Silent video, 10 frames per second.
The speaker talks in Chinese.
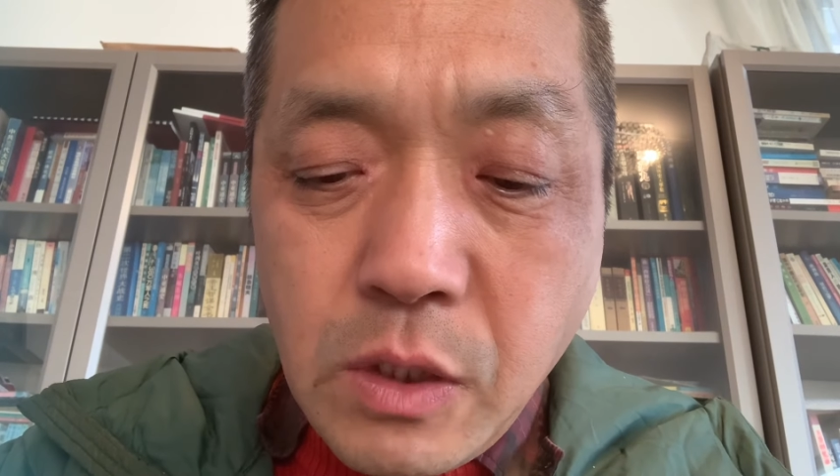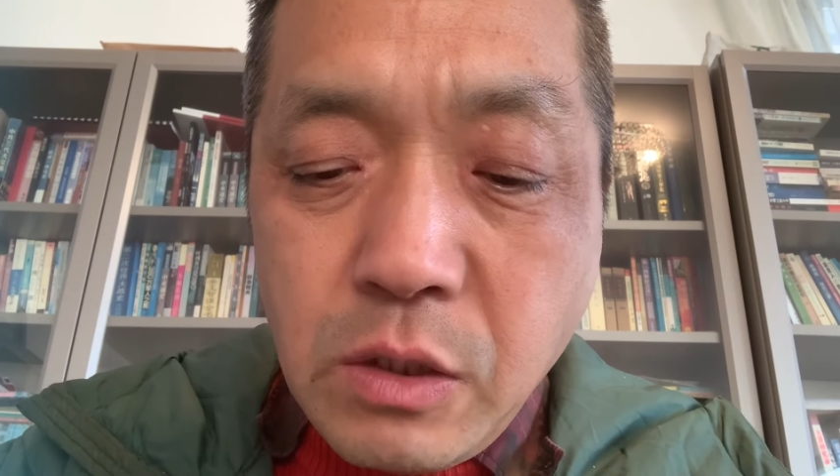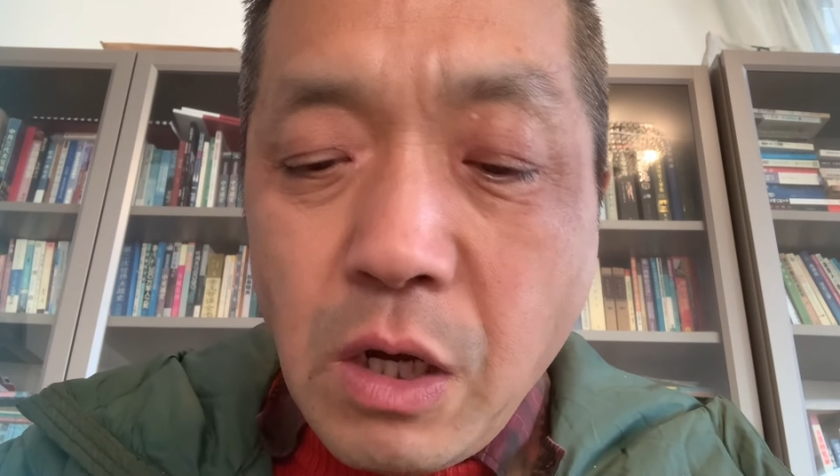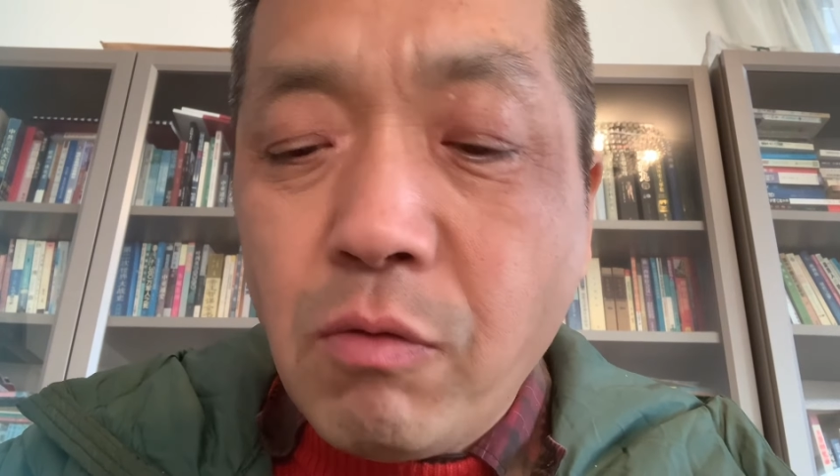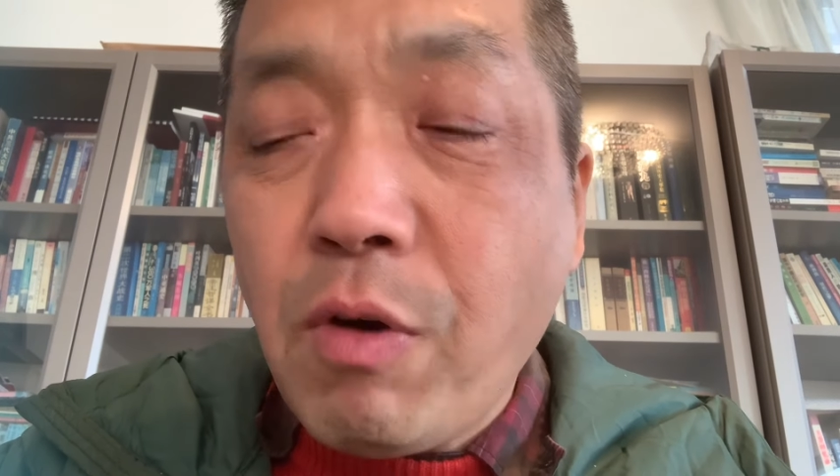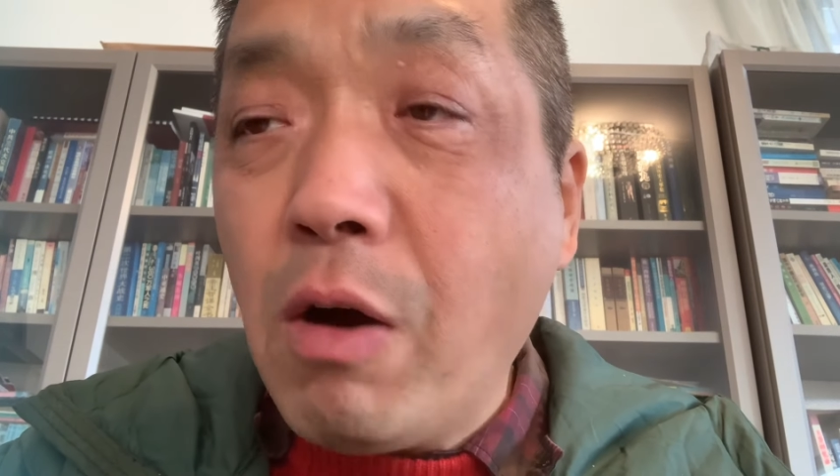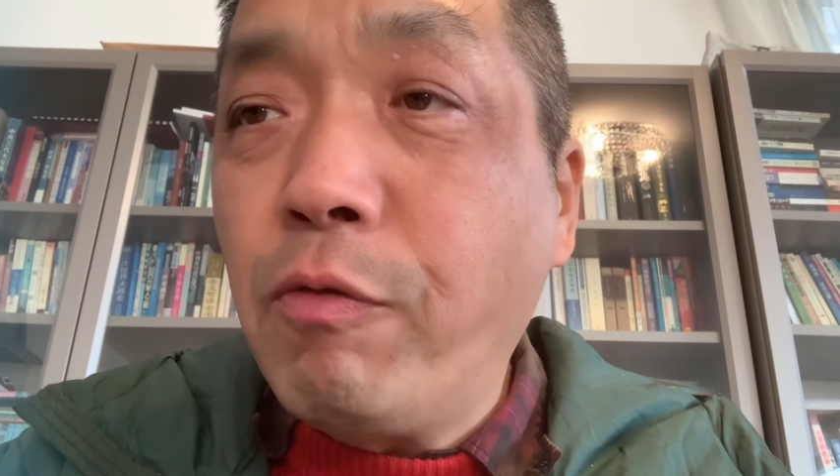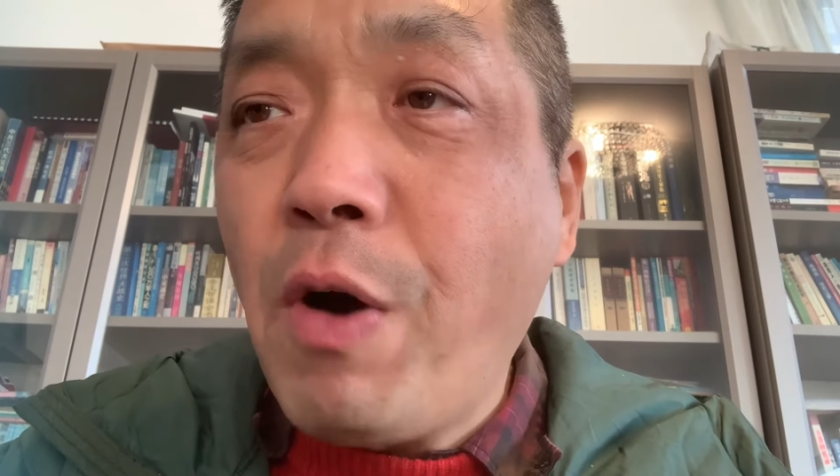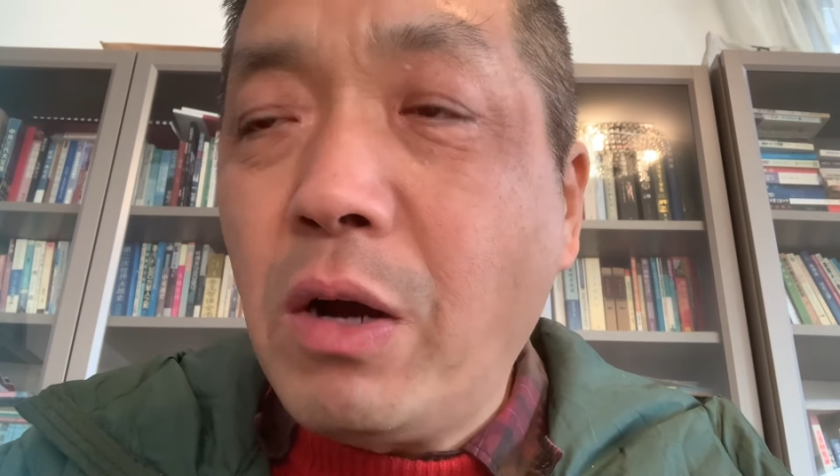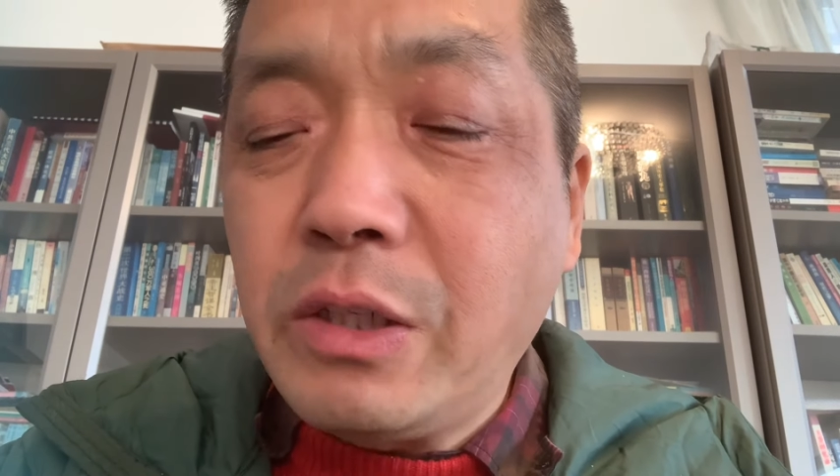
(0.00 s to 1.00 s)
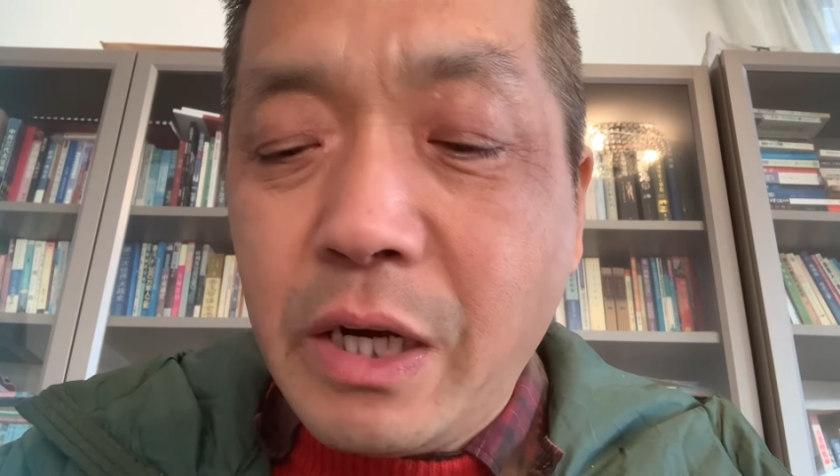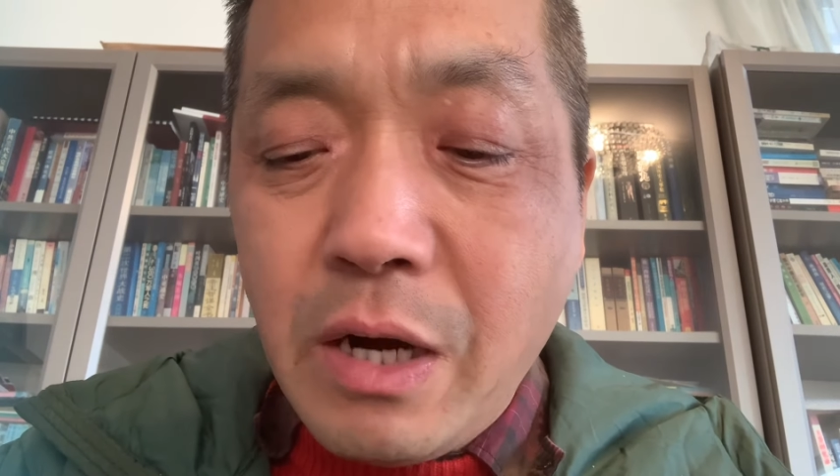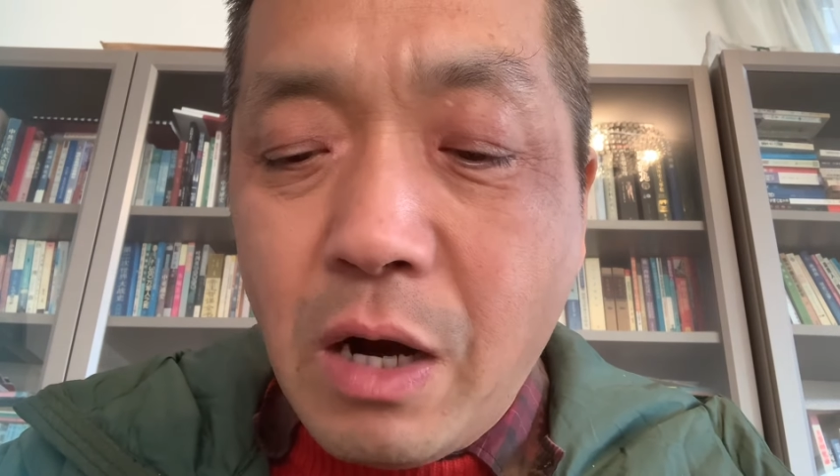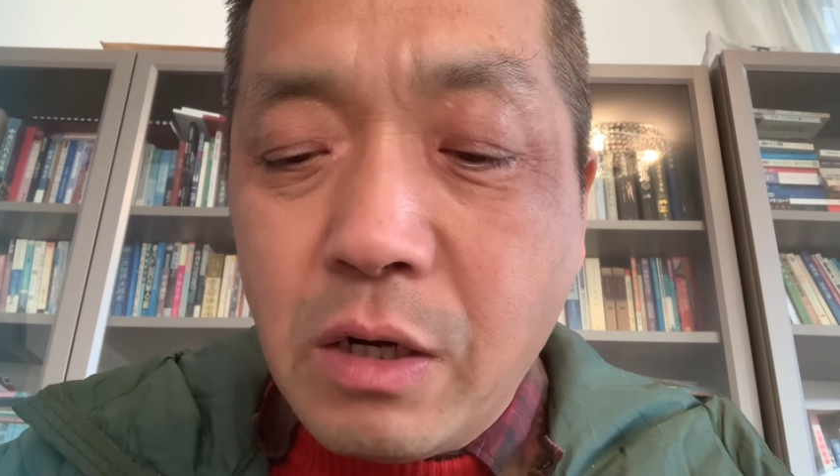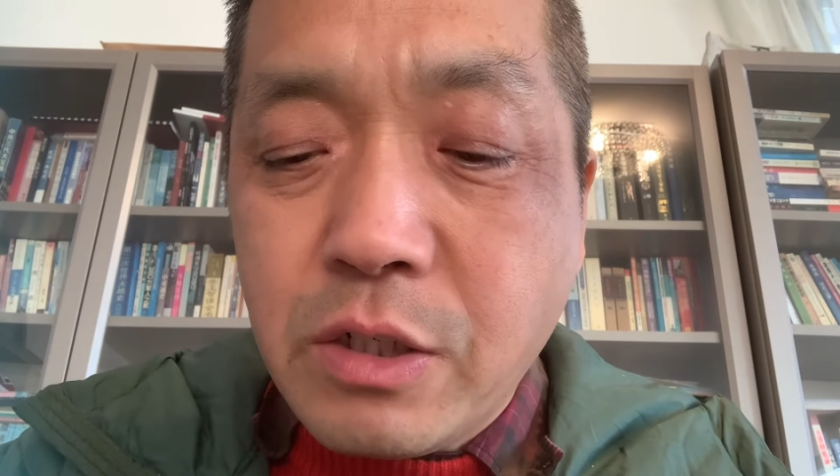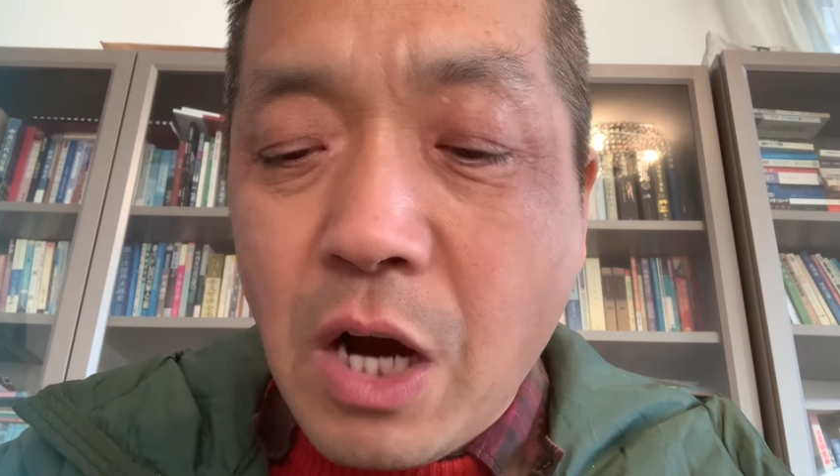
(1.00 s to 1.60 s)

像王芳这样